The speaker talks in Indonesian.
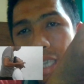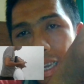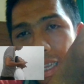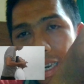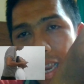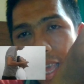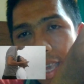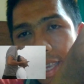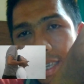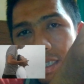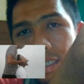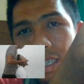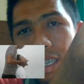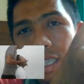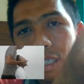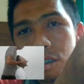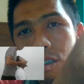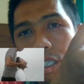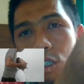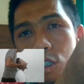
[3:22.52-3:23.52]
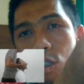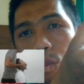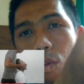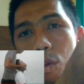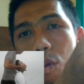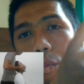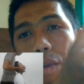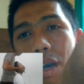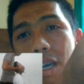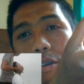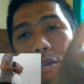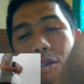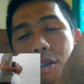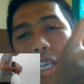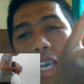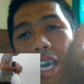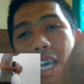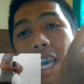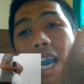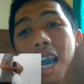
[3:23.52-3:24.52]
yang lain atau ke tubuh
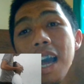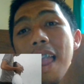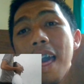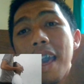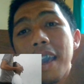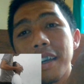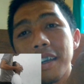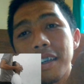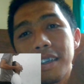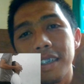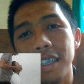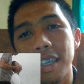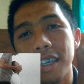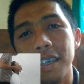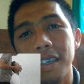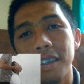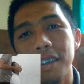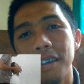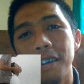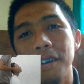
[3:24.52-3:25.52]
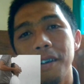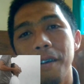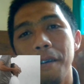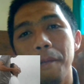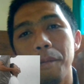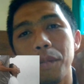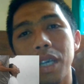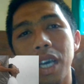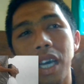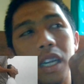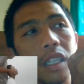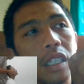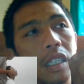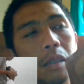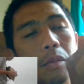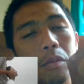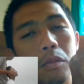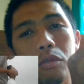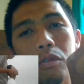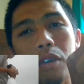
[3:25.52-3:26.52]
manusia yang lain ya biar
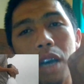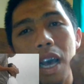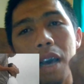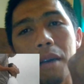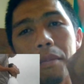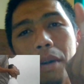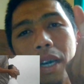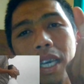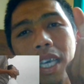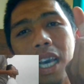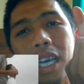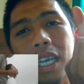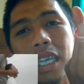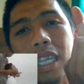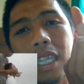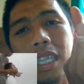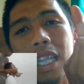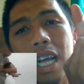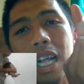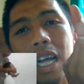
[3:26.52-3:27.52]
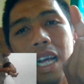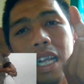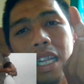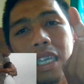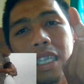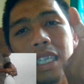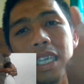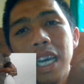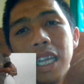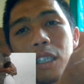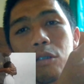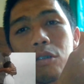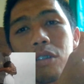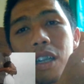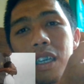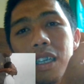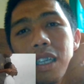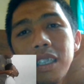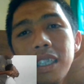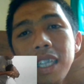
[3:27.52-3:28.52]
semua apa yang kita lihat
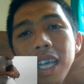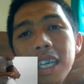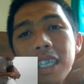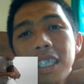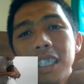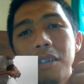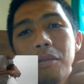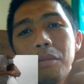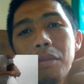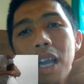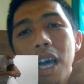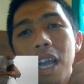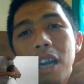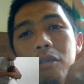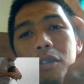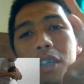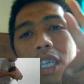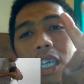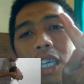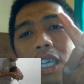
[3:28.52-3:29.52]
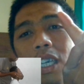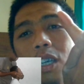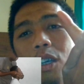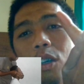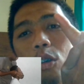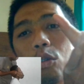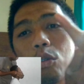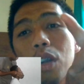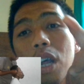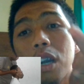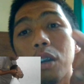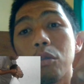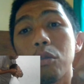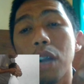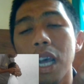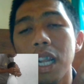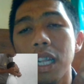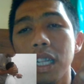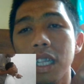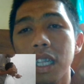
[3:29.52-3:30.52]
terdeteksi melalui
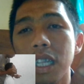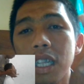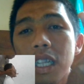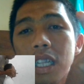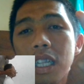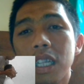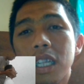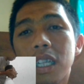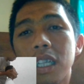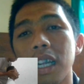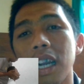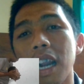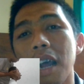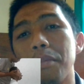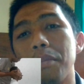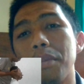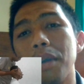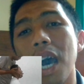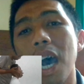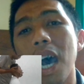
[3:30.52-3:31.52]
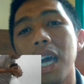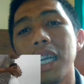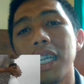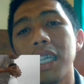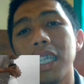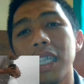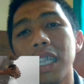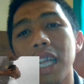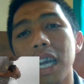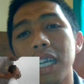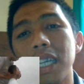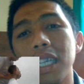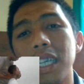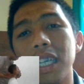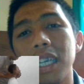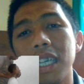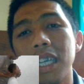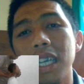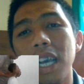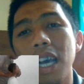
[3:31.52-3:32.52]
urat-urat rabaan ini
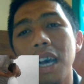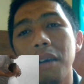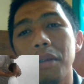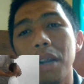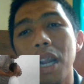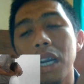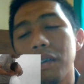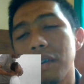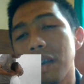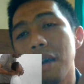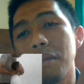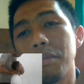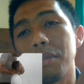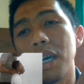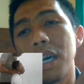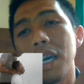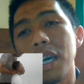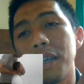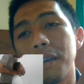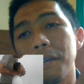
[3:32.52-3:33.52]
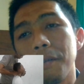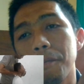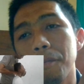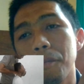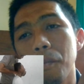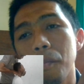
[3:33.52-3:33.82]
tadi ya melalui rabaan